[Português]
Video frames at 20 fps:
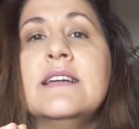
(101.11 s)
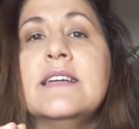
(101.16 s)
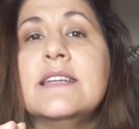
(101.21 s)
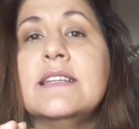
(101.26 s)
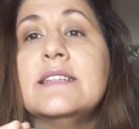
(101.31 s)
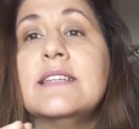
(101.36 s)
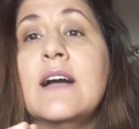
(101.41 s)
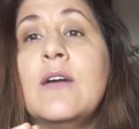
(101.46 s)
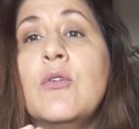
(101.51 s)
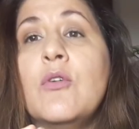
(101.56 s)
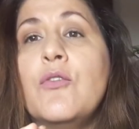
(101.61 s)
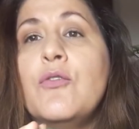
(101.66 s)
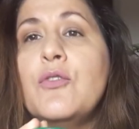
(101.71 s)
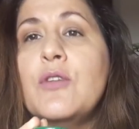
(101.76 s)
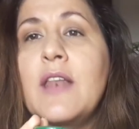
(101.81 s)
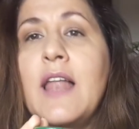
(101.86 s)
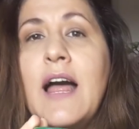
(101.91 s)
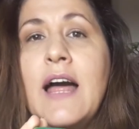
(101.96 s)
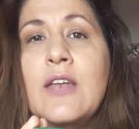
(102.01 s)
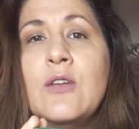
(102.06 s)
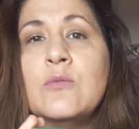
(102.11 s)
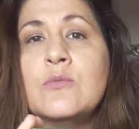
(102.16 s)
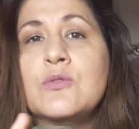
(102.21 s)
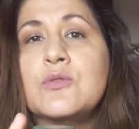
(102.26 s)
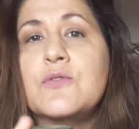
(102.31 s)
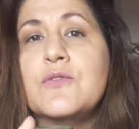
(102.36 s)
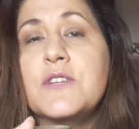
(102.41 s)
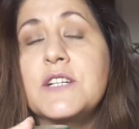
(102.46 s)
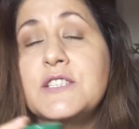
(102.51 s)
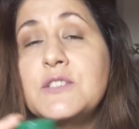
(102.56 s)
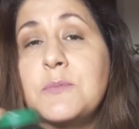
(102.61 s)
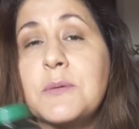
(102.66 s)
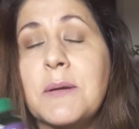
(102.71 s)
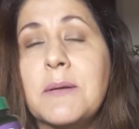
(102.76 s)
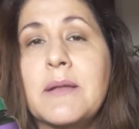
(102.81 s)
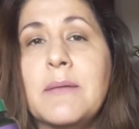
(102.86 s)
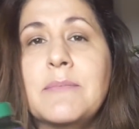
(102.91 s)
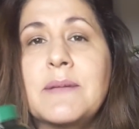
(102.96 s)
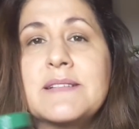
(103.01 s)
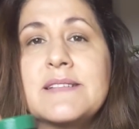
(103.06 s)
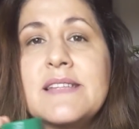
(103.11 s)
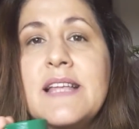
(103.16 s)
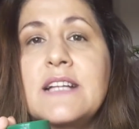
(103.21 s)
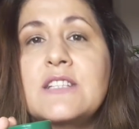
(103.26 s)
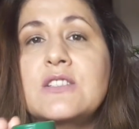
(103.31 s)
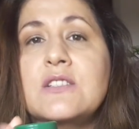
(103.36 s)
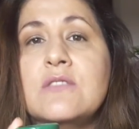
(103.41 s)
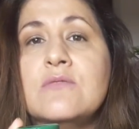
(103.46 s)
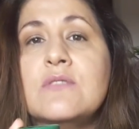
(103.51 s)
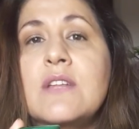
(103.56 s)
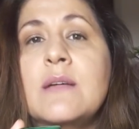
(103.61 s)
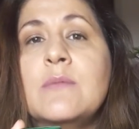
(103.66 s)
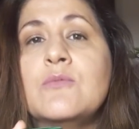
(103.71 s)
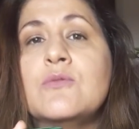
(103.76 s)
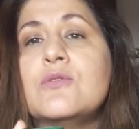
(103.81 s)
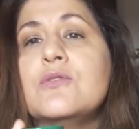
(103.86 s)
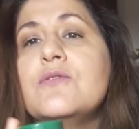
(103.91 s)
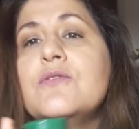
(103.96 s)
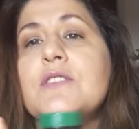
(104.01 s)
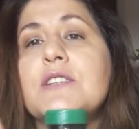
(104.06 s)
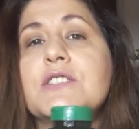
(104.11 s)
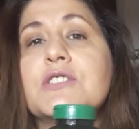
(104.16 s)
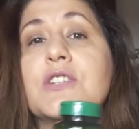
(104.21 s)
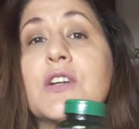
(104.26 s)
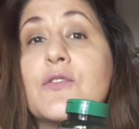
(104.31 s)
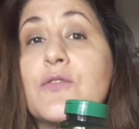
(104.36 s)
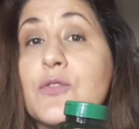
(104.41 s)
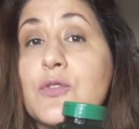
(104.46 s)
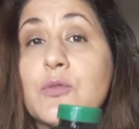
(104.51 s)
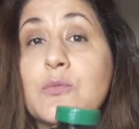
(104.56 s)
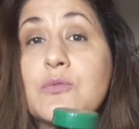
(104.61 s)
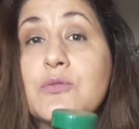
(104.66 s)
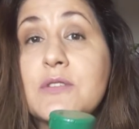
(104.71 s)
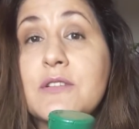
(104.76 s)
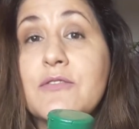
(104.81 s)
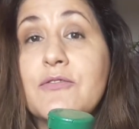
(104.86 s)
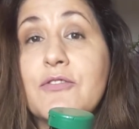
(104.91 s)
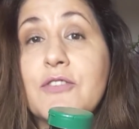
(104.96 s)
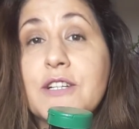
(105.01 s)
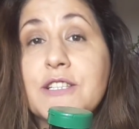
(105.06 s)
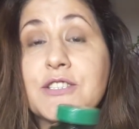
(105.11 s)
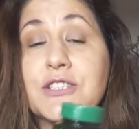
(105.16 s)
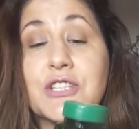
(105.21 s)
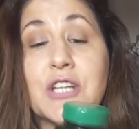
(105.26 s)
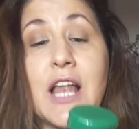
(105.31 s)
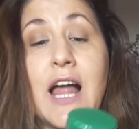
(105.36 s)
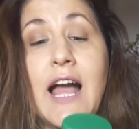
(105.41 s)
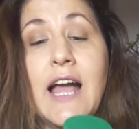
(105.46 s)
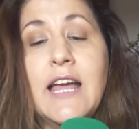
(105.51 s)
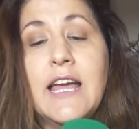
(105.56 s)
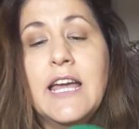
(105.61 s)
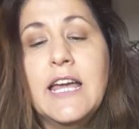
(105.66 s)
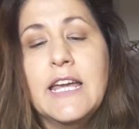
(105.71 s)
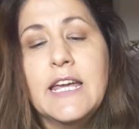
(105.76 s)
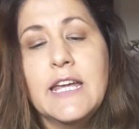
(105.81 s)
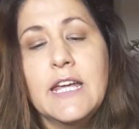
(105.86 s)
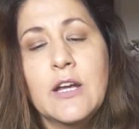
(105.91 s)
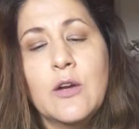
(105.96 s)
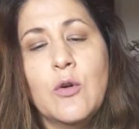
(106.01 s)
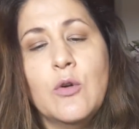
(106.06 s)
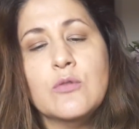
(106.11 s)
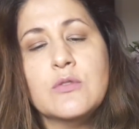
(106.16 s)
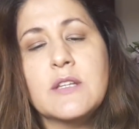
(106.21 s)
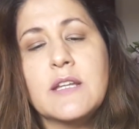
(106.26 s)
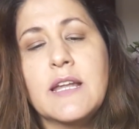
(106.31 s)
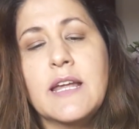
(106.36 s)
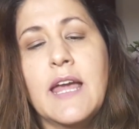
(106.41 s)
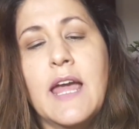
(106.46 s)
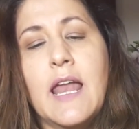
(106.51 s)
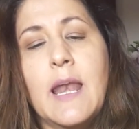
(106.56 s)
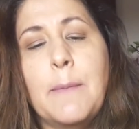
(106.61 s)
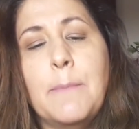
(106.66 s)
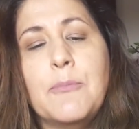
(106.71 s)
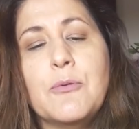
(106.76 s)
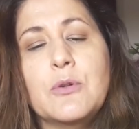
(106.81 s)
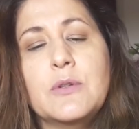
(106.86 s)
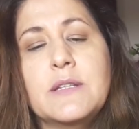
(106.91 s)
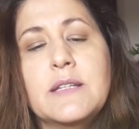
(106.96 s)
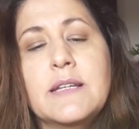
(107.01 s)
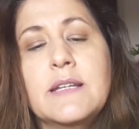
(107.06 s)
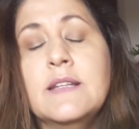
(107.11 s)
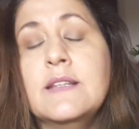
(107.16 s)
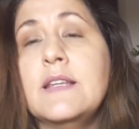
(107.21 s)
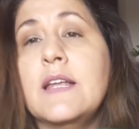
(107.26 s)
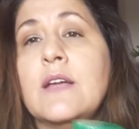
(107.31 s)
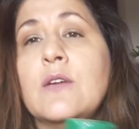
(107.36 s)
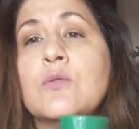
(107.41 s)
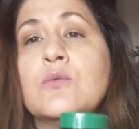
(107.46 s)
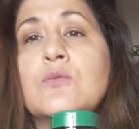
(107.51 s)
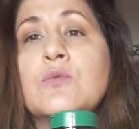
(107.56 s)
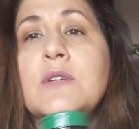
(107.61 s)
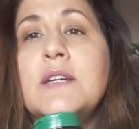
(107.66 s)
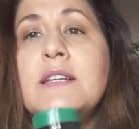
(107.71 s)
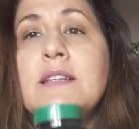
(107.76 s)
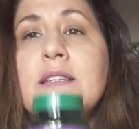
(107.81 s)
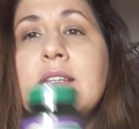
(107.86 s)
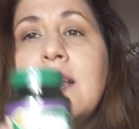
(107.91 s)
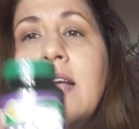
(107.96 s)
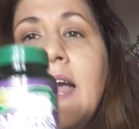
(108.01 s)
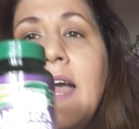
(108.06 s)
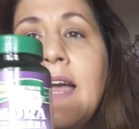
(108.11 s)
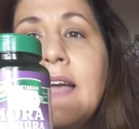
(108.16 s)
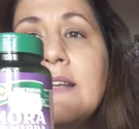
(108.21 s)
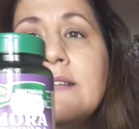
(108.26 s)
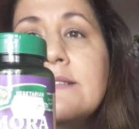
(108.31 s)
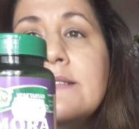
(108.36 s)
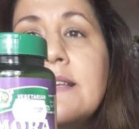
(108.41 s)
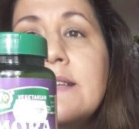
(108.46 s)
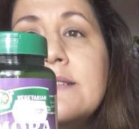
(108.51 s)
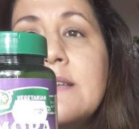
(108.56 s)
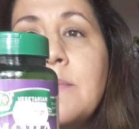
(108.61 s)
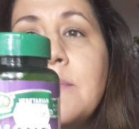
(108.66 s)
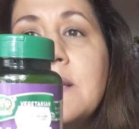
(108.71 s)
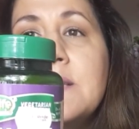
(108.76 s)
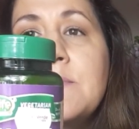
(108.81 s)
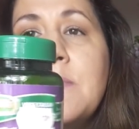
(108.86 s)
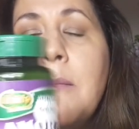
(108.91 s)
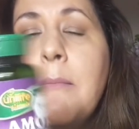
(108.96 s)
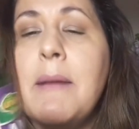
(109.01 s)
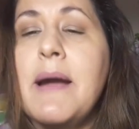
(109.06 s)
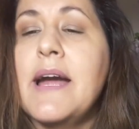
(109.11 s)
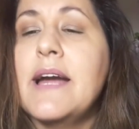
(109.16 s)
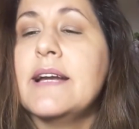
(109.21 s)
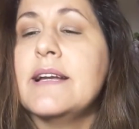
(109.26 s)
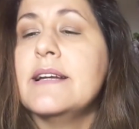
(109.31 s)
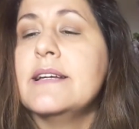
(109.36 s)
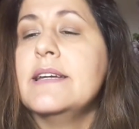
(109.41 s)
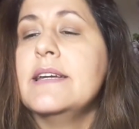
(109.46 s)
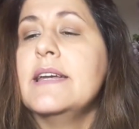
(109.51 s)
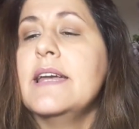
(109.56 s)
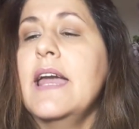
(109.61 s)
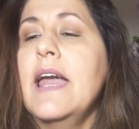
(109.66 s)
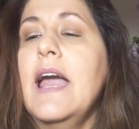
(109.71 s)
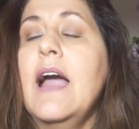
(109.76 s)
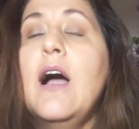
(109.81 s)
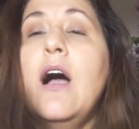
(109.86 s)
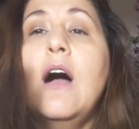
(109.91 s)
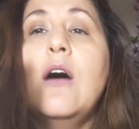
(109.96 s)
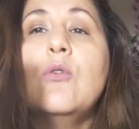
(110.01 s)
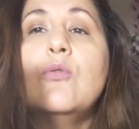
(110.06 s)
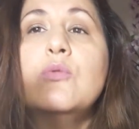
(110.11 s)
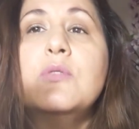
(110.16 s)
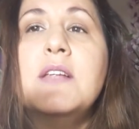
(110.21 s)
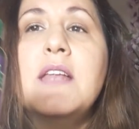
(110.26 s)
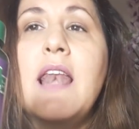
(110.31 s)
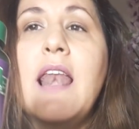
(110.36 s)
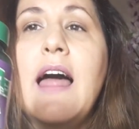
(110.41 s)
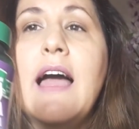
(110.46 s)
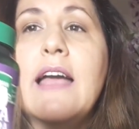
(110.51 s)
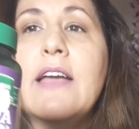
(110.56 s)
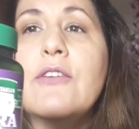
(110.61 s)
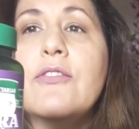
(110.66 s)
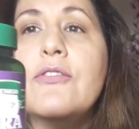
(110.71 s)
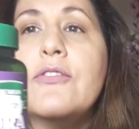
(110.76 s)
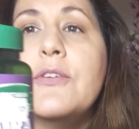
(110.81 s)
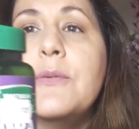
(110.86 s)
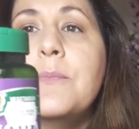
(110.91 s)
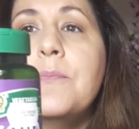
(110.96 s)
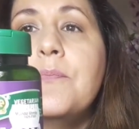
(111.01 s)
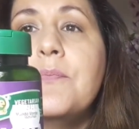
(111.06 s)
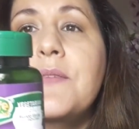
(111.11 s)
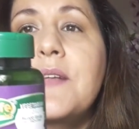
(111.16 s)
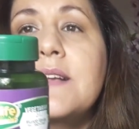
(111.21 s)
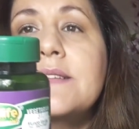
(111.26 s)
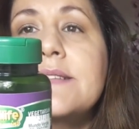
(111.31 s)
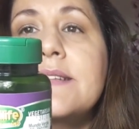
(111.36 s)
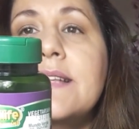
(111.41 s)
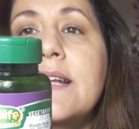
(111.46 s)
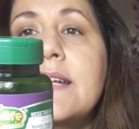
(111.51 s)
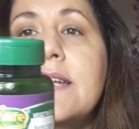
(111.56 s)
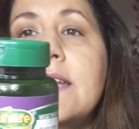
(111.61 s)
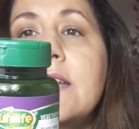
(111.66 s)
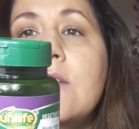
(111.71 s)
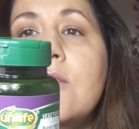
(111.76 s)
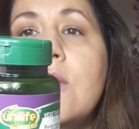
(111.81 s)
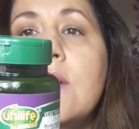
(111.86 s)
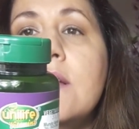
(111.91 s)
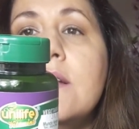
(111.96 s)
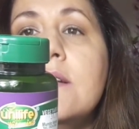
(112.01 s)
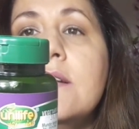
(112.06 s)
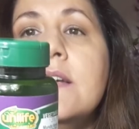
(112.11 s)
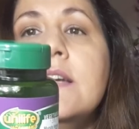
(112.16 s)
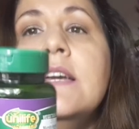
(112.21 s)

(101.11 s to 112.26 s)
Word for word: Então eu fui lá no Mundo Verde, porque na minha cidade não tem Mundo Verde. Eu fui no Mundo Verde lá e encontrei ela por R$ 31,10 dessa mesma marca que é a Unilife. Essa daqui, olha.